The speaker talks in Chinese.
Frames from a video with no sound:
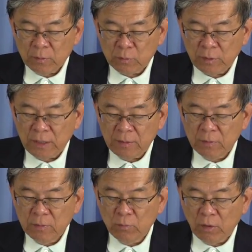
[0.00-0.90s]
对
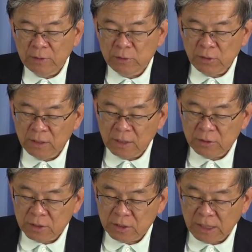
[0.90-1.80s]
我们决定
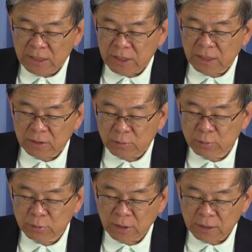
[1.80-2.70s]
是谁写这些
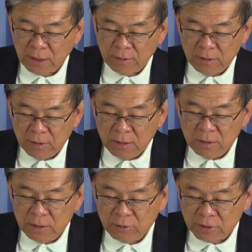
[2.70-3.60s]
书卷呢，
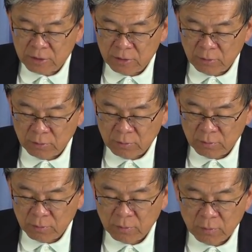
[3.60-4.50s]
的确是有
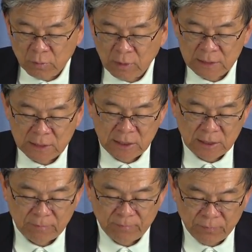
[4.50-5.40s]
关系
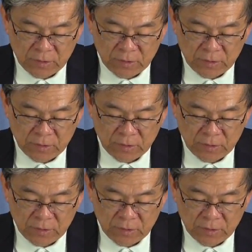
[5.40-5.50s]
的。